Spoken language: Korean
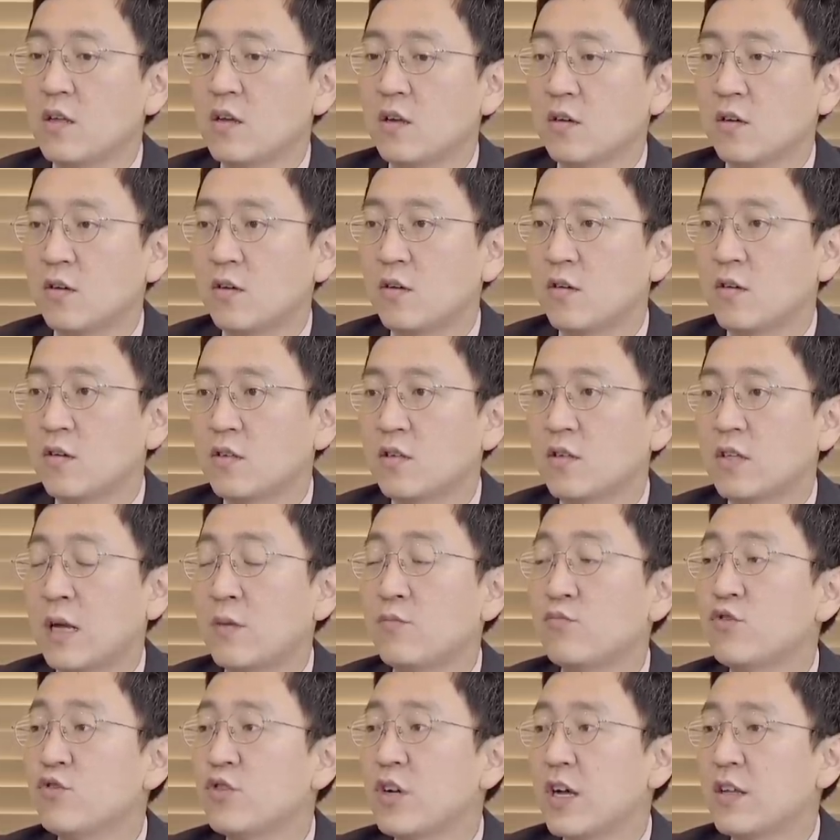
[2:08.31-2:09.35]
어, 그
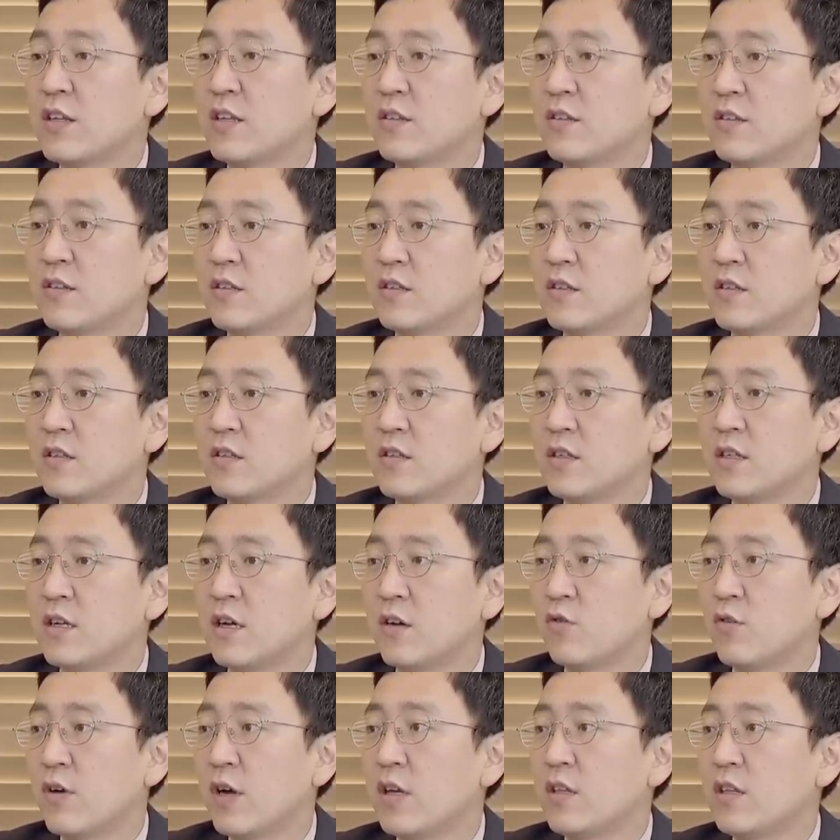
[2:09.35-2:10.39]
당분간은
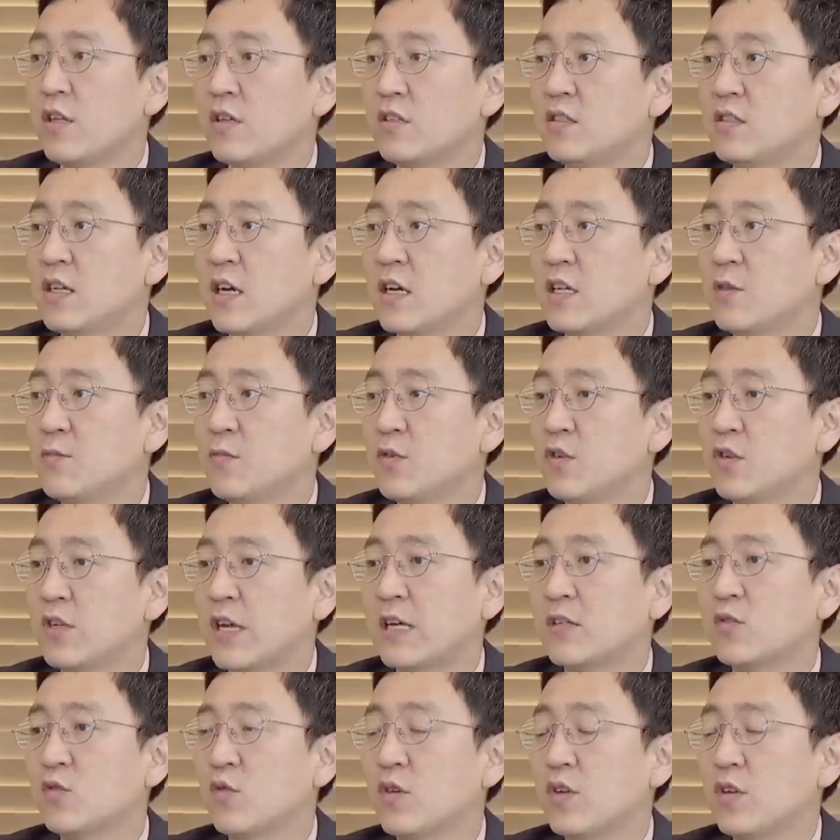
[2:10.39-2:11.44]
이라고 해야 될지 아니면
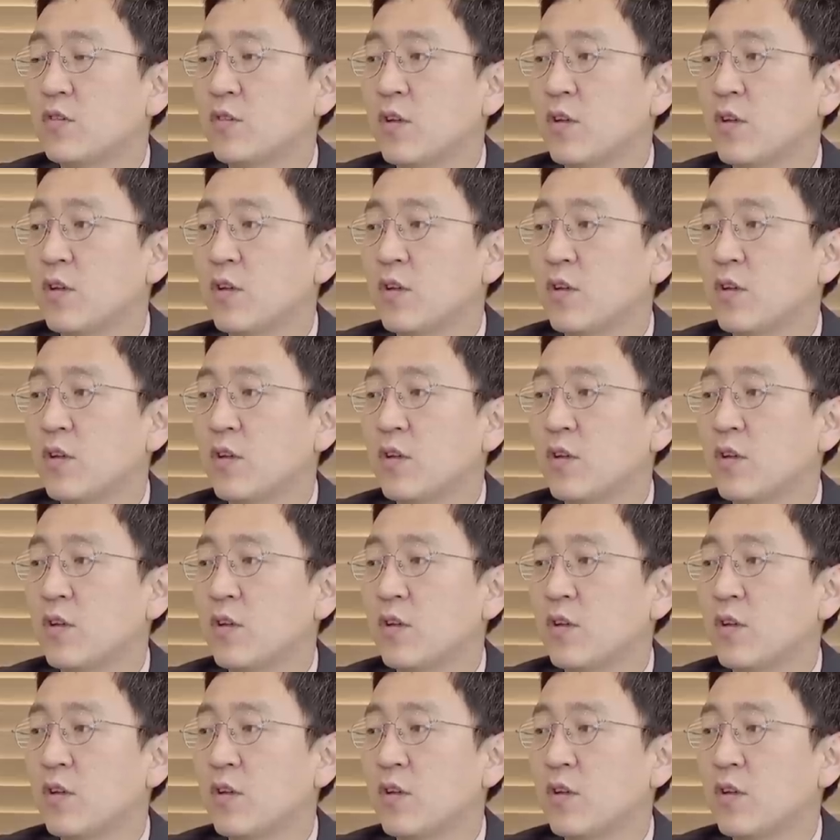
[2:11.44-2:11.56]
계속